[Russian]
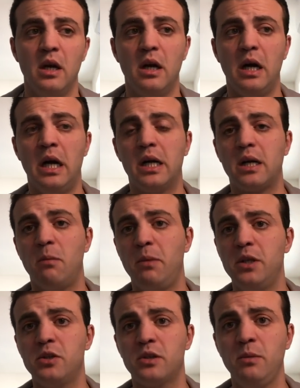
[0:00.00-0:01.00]
А
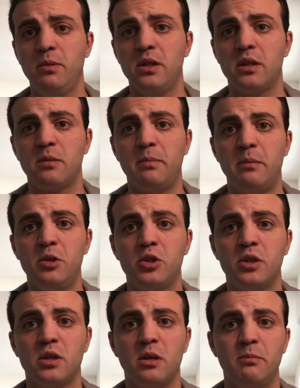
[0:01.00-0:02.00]
компания Ripple – это
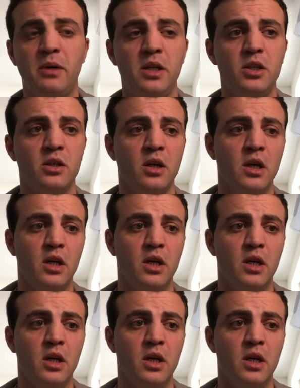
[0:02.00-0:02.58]
публичная компания,